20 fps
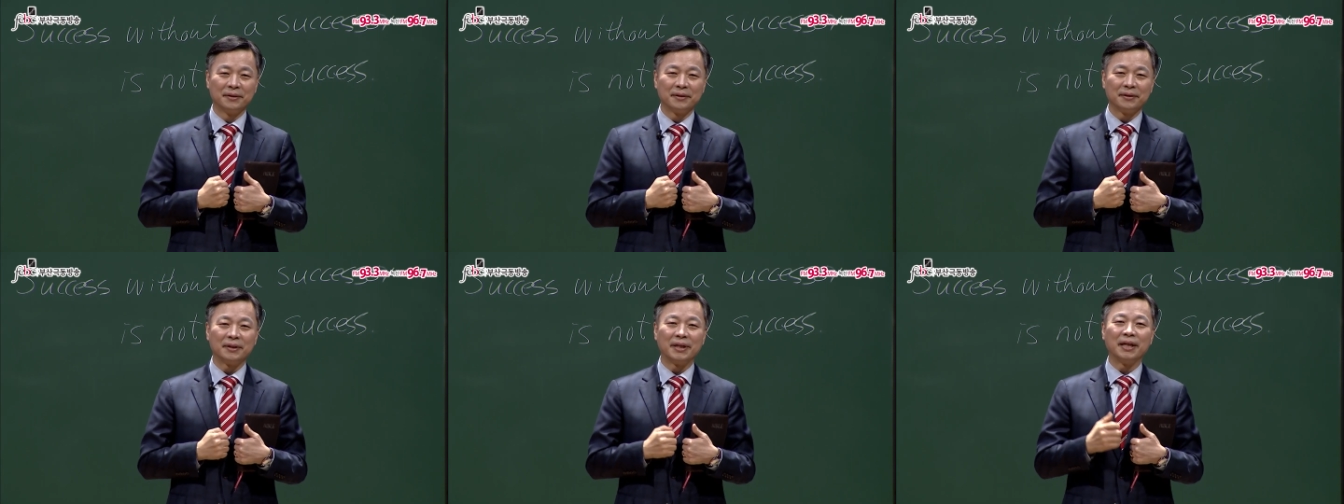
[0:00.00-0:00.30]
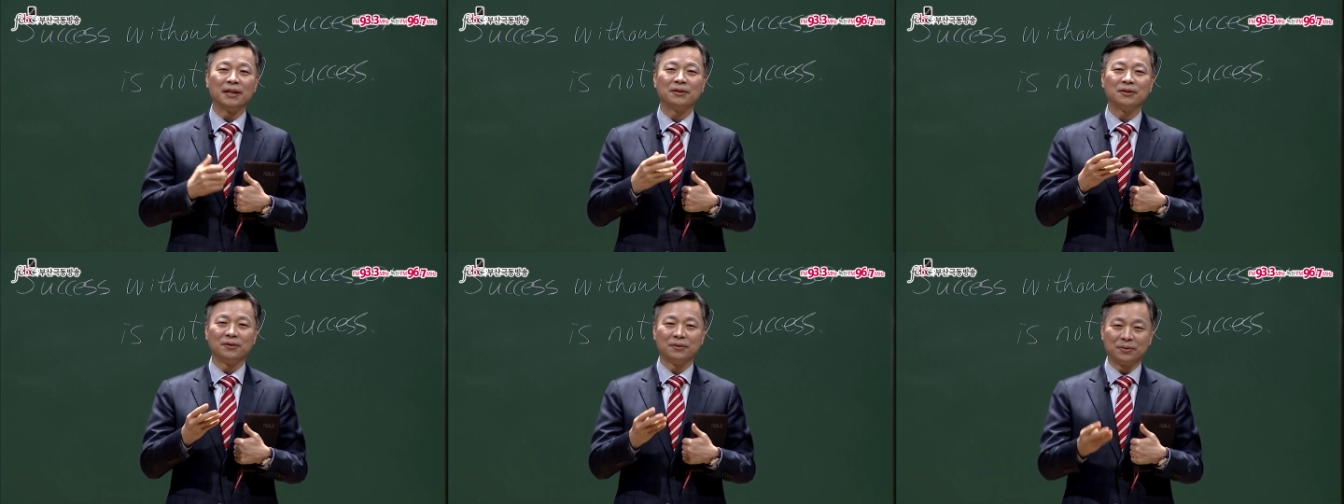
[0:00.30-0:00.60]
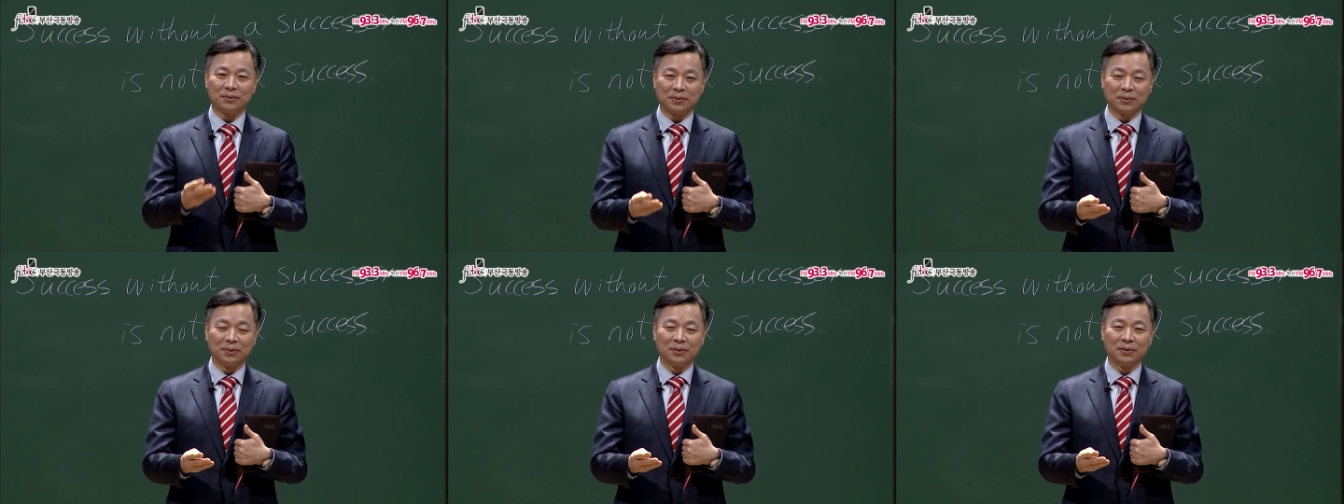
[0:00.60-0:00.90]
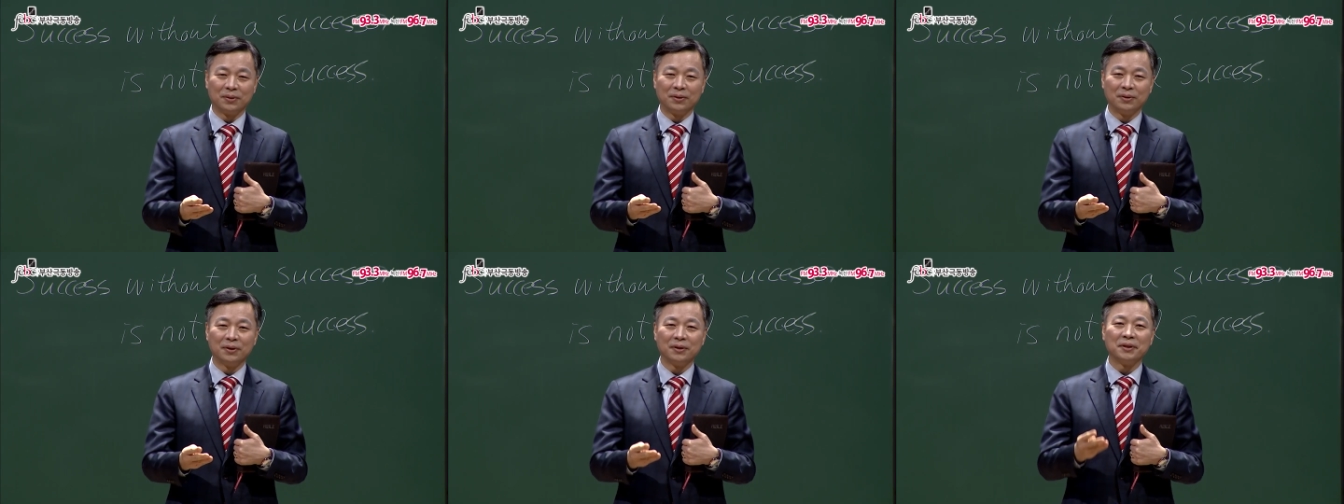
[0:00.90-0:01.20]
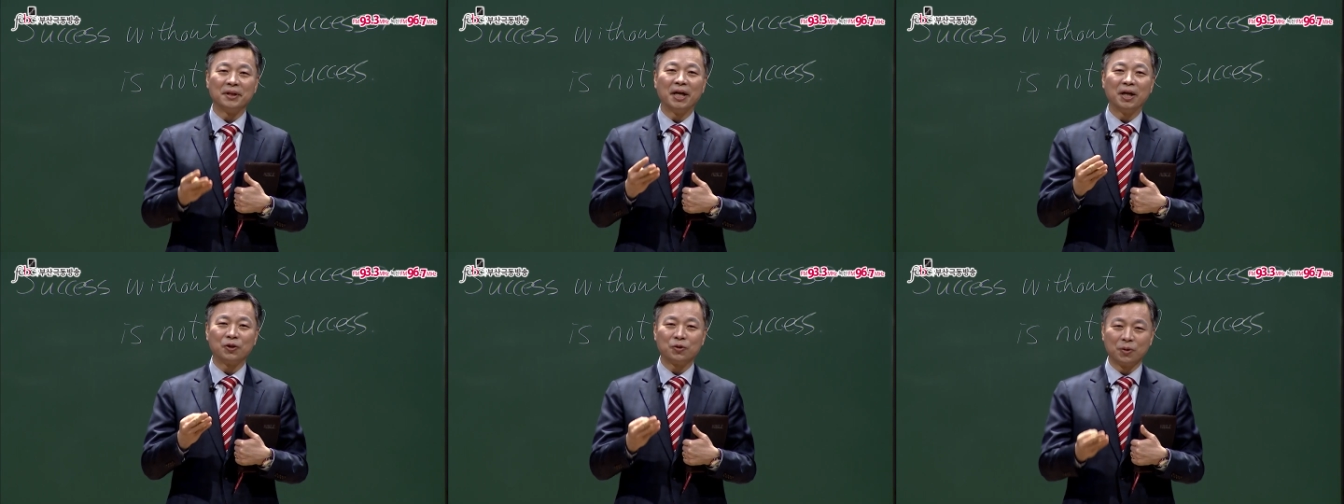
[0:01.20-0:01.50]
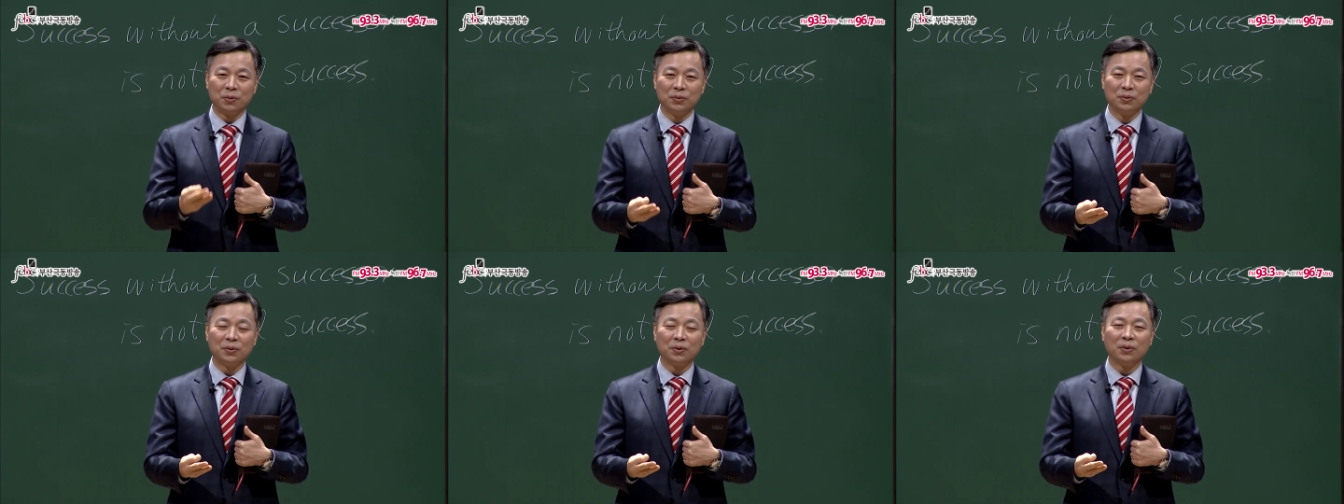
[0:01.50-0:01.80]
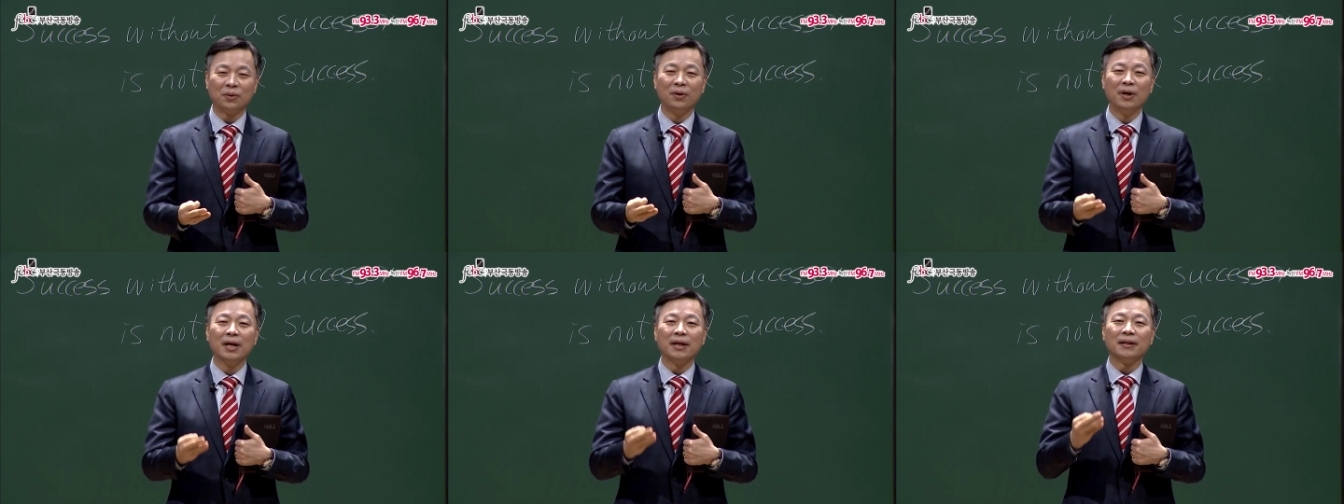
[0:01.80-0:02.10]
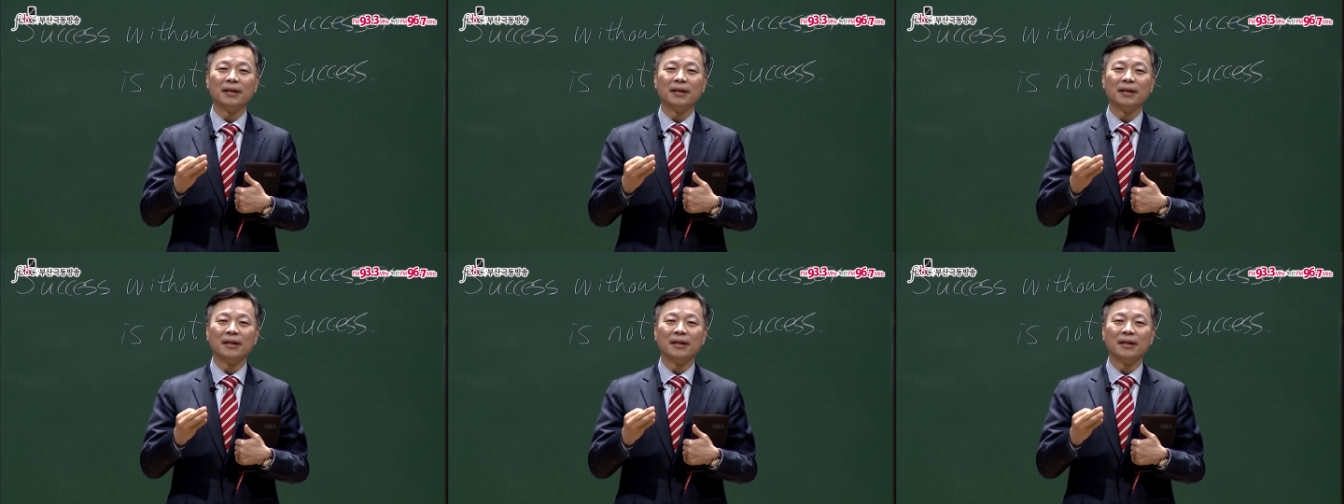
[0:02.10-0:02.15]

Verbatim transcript: 내 뜻도 내 돈도